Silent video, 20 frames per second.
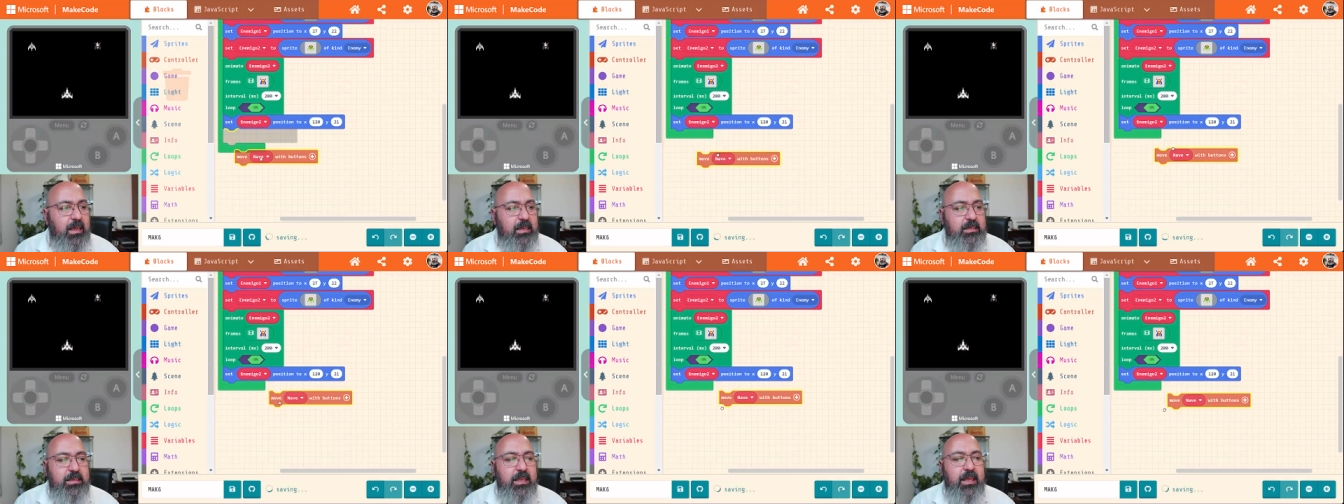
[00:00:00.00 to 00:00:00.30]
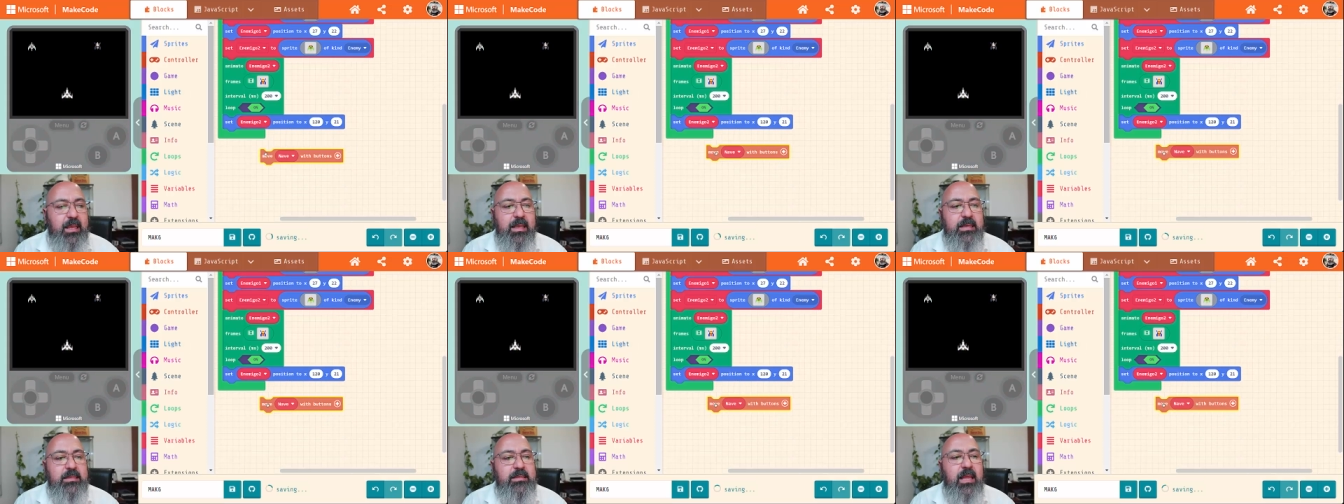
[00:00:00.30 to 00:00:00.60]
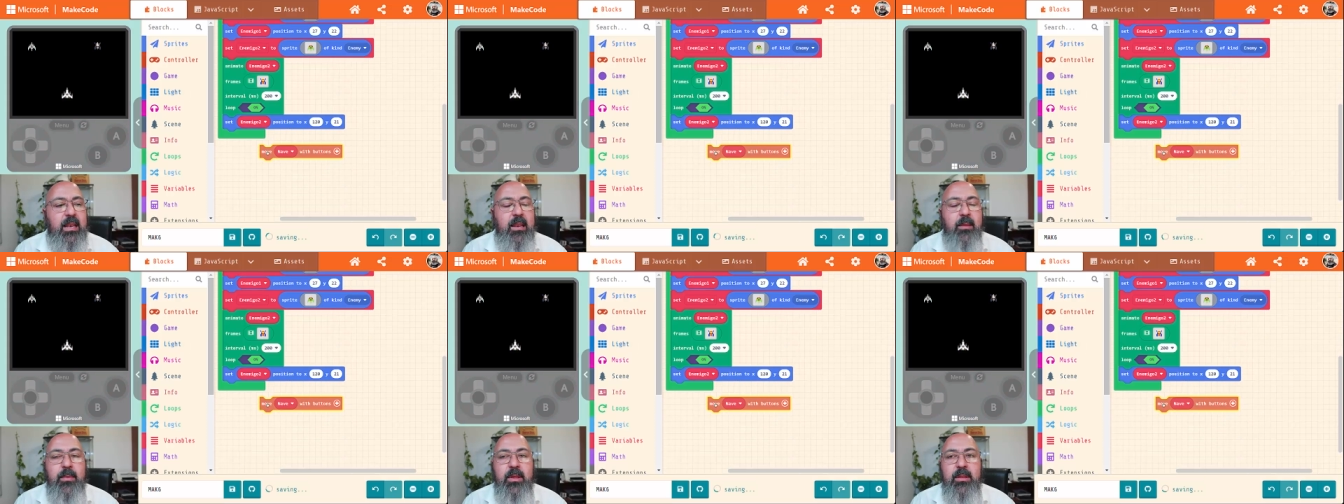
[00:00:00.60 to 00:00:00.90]
Así que
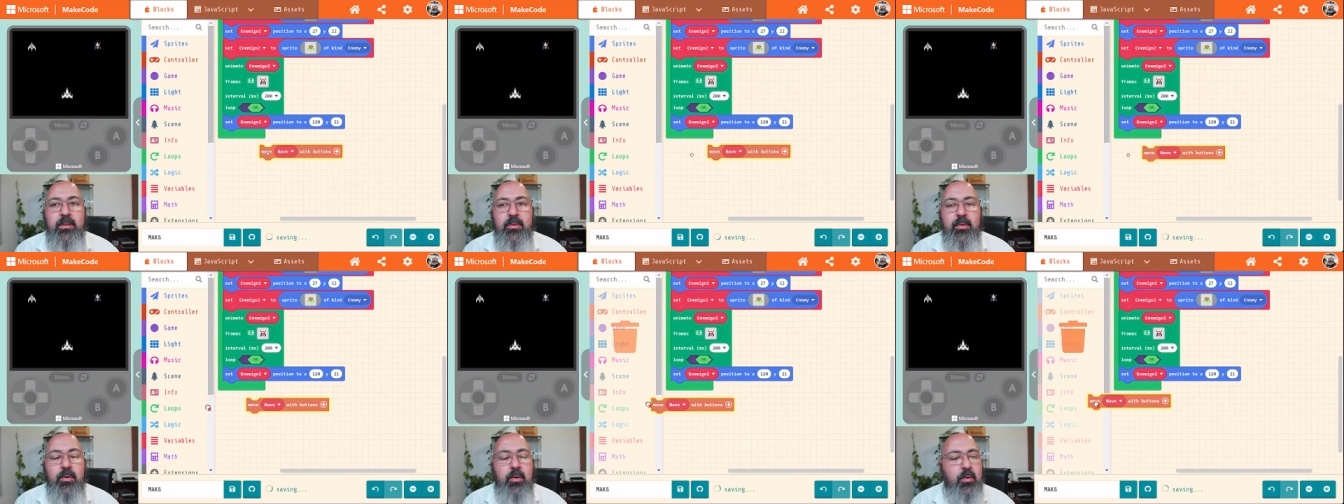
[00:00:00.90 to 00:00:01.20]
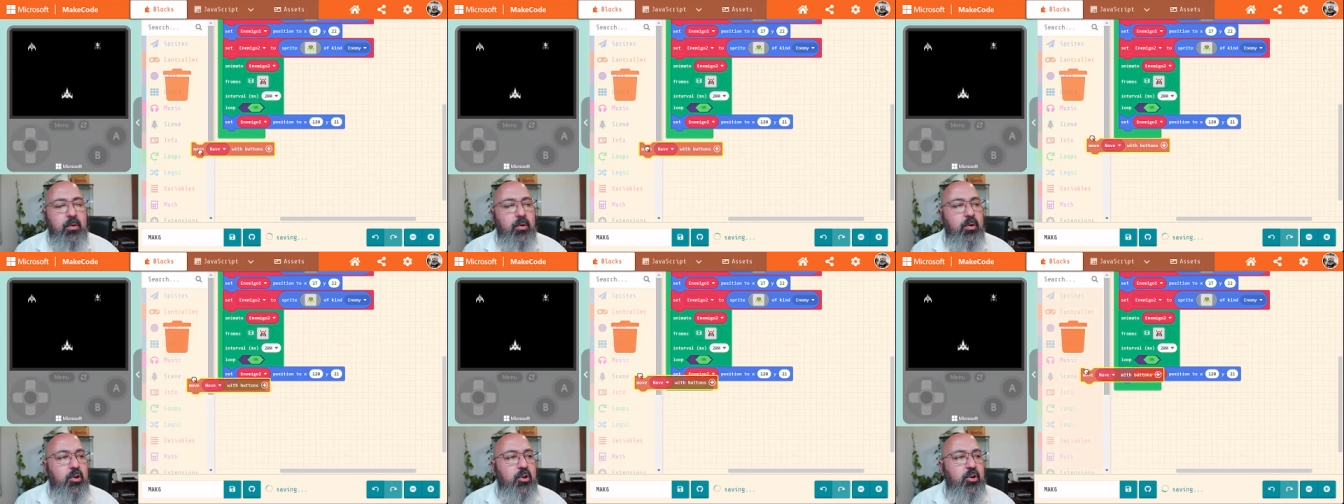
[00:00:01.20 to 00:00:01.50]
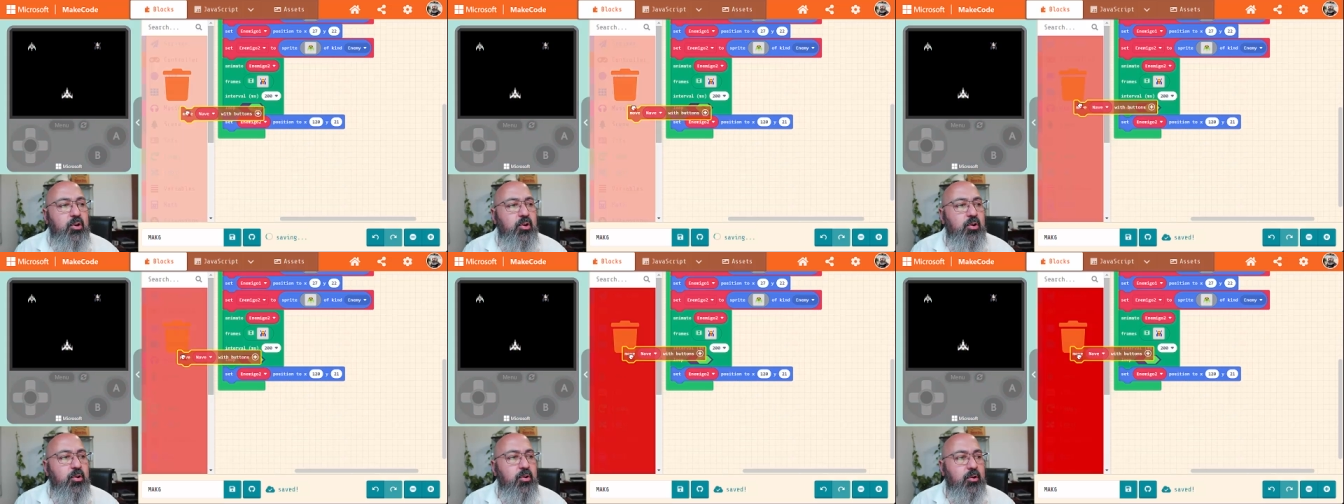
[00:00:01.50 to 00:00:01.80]
este elemento
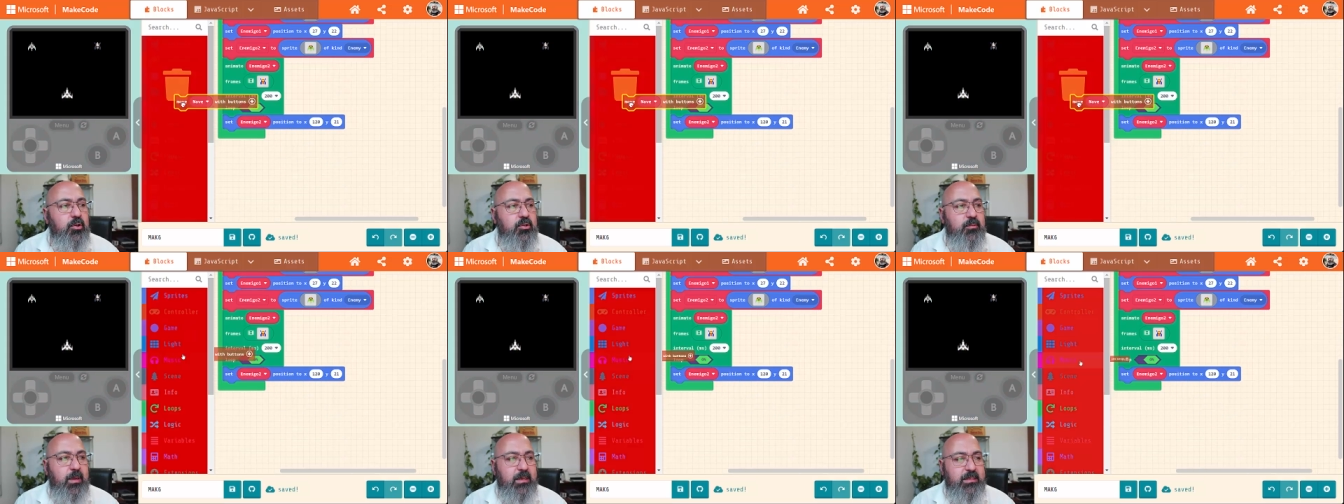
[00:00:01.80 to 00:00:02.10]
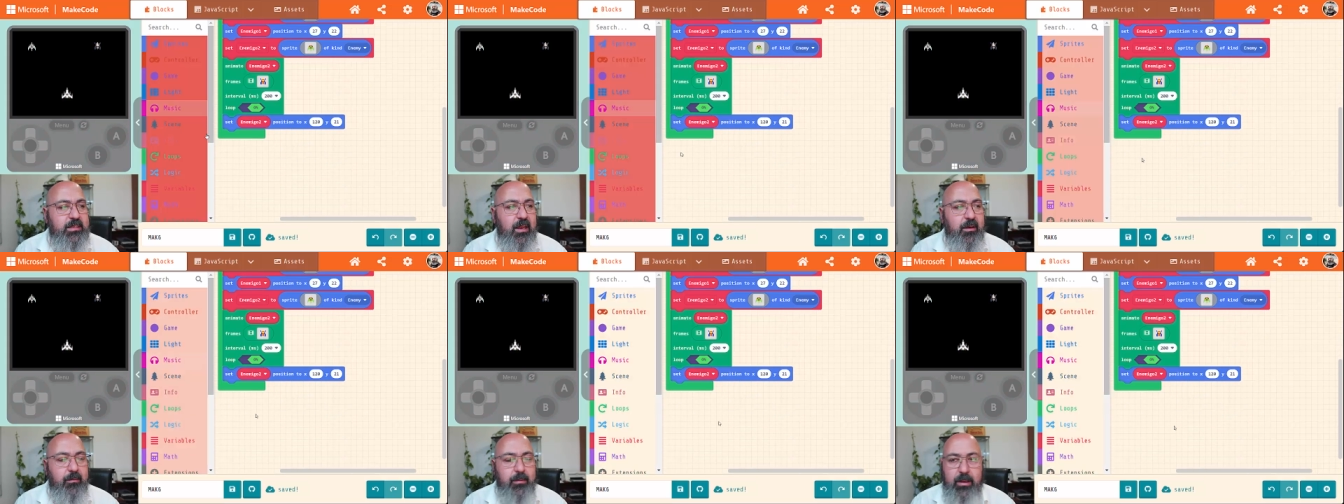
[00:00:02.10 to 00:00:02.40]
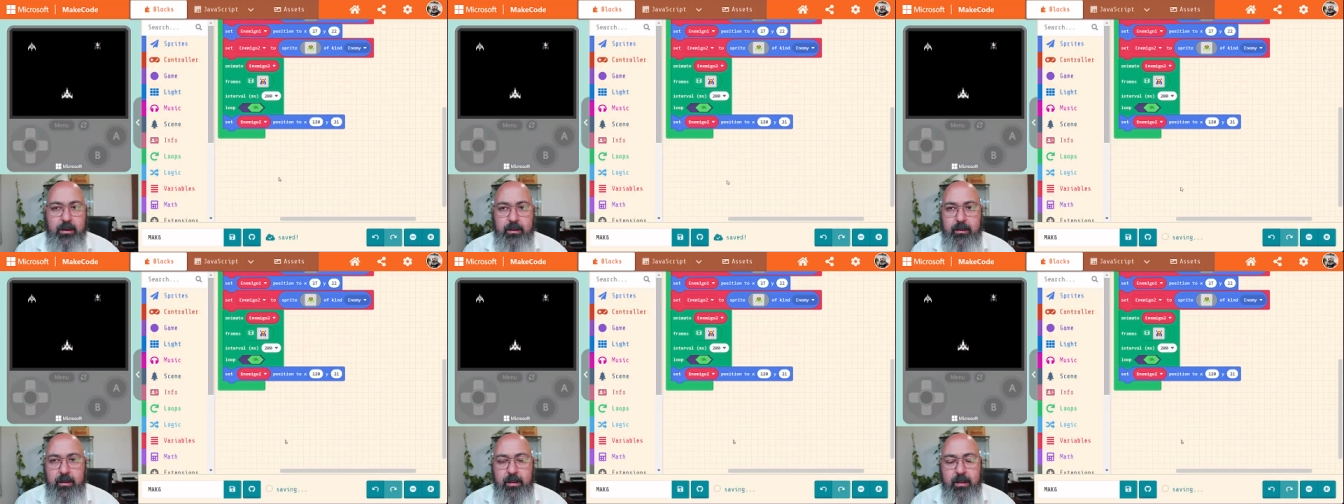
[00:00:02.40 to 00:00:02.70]
no nos va a servir.